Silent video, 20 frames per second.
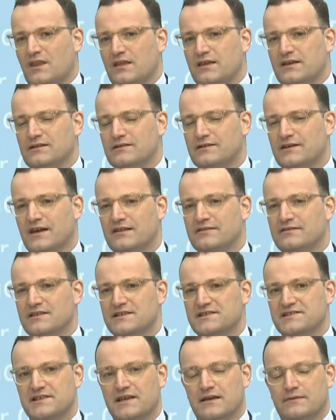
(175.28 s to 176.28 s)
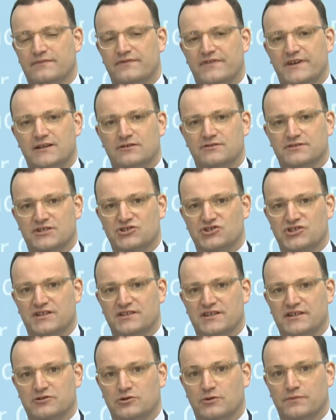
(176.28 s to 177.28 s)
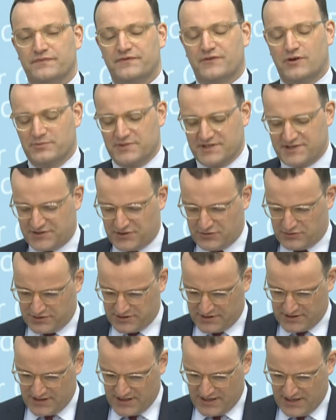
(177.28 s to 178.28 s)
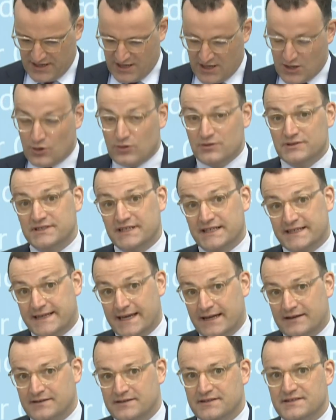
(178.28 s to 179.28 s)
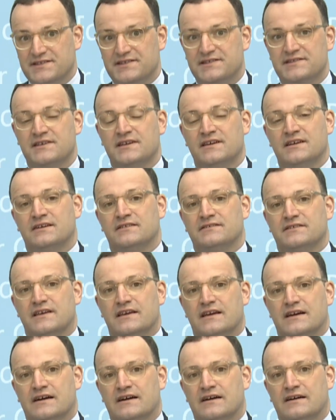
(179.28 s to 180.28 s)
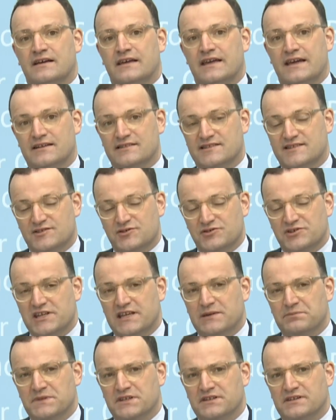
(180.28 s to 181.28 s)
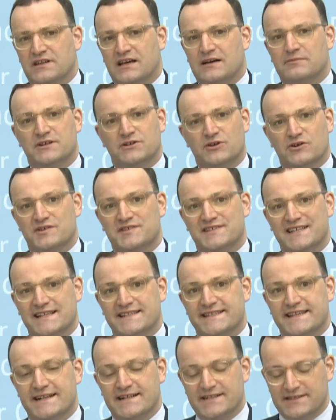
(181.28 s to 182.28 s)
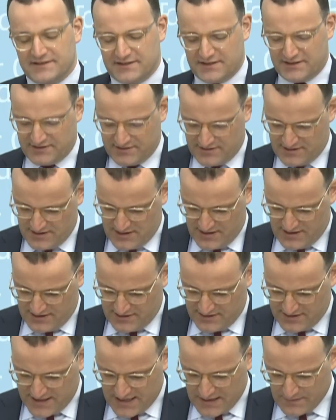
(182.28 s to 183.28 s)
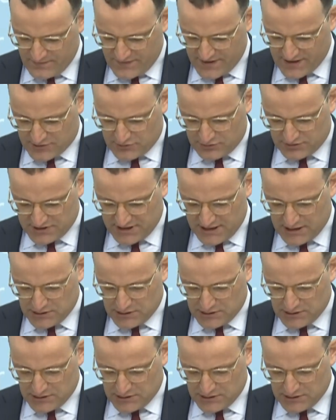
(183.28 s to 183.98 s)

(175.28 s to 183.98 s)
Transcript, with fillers: in Kenntnis der Empfehlung der Ständigen Impfkommission und in Kenntnis der ernstzunehmenden, aber doch sehr seltenen Nebenwirkungen, die